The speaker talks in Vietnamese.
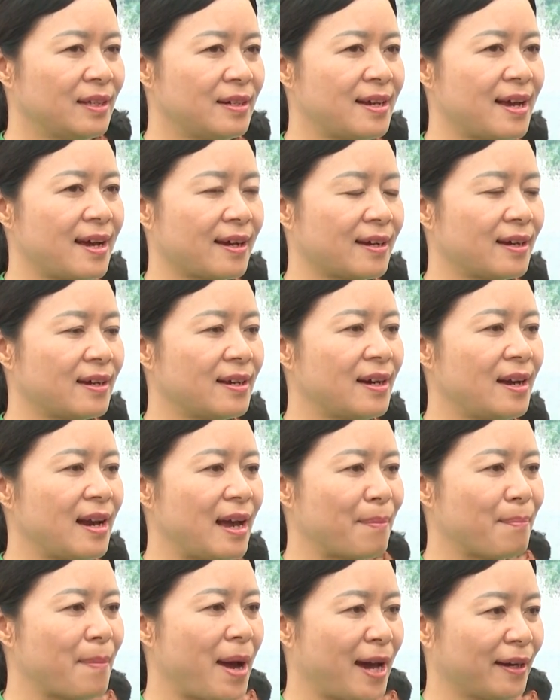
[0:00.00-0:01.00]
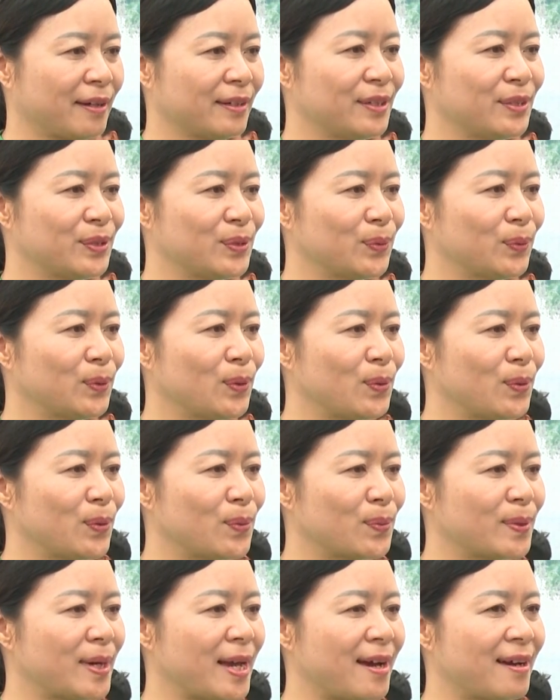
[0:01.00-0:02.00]
tất cả các làng bản thì chúng tôi
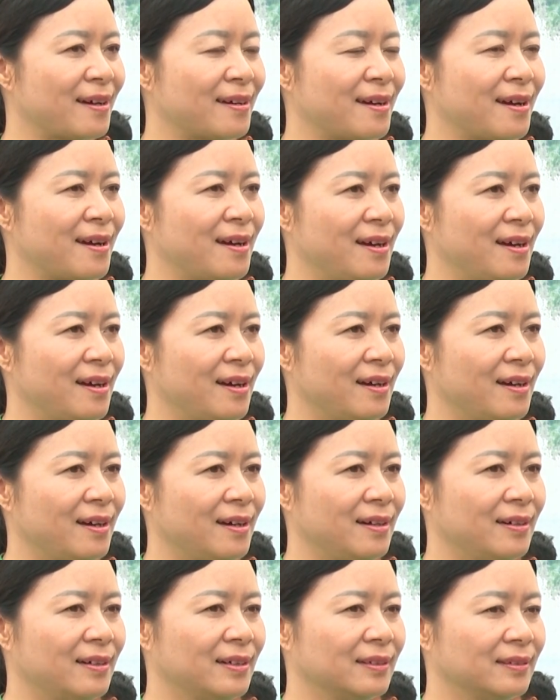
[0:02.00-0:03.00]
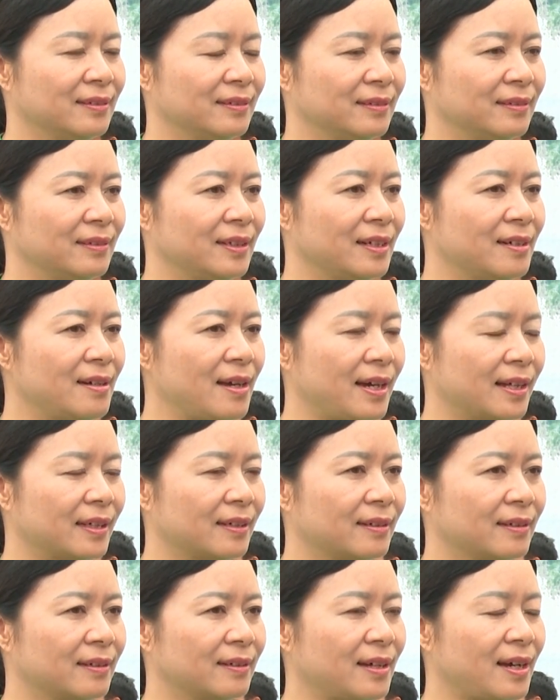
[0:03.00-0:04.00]
cũng đang ờ, tiến
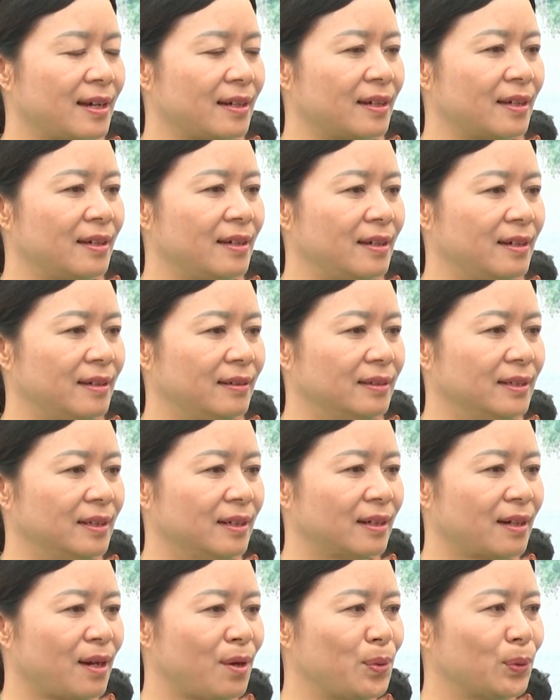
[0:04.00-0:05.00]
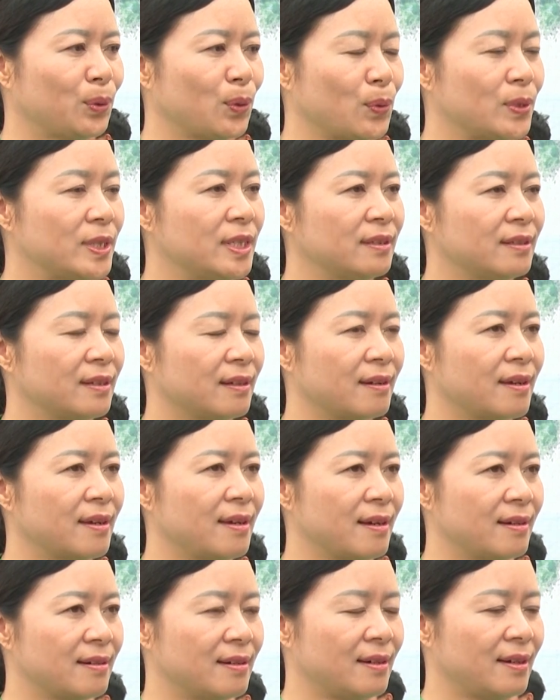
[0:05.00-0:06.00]
hành các cái khâu tổ chức thực
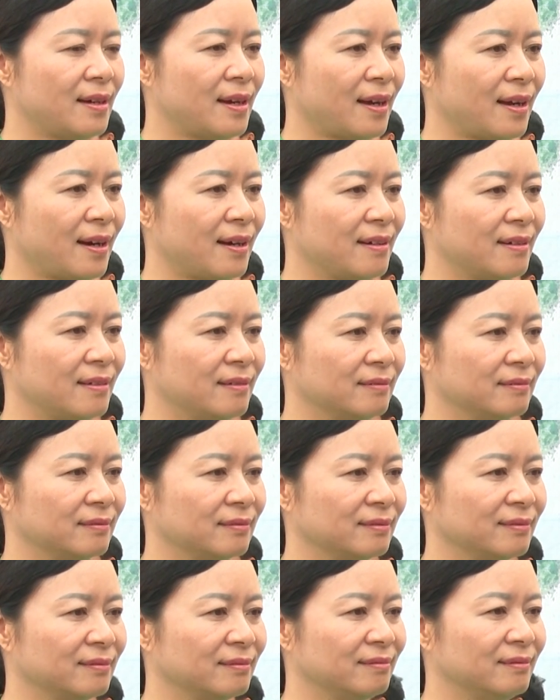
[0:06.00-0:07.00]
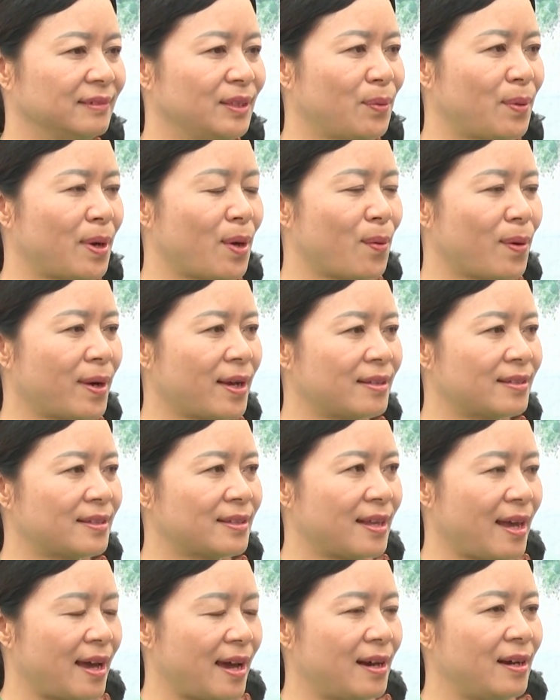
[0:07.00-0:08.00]
hiện à, yêu cầu các
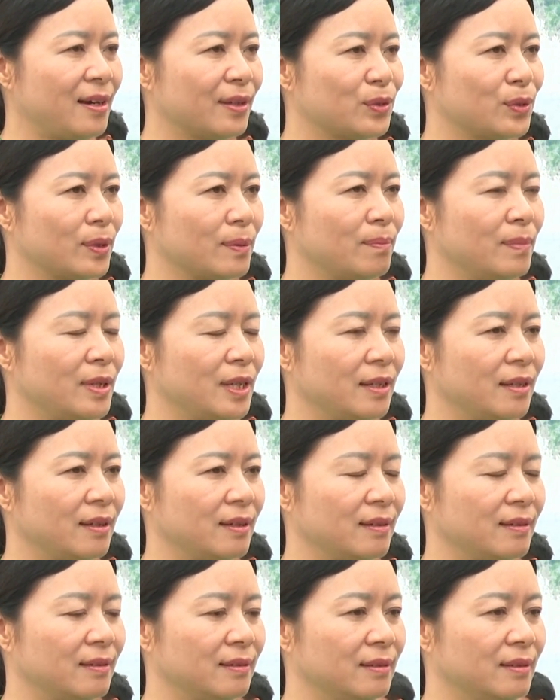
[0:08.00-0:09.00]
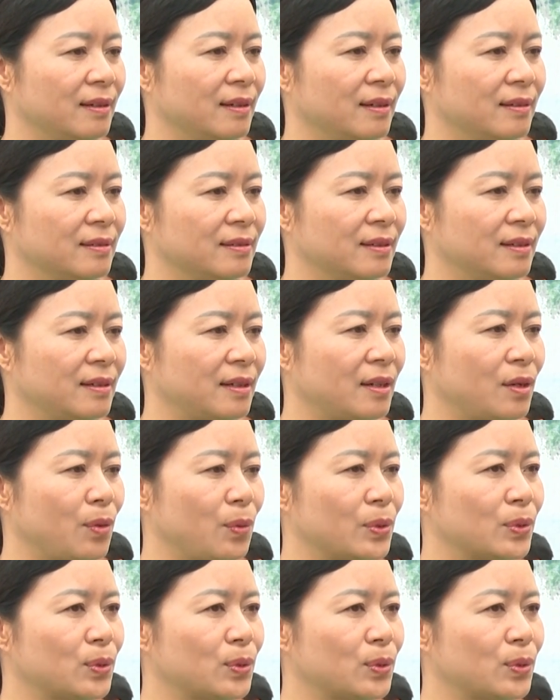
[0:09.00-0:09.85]
xã là chuẩn bị ờ, cái nội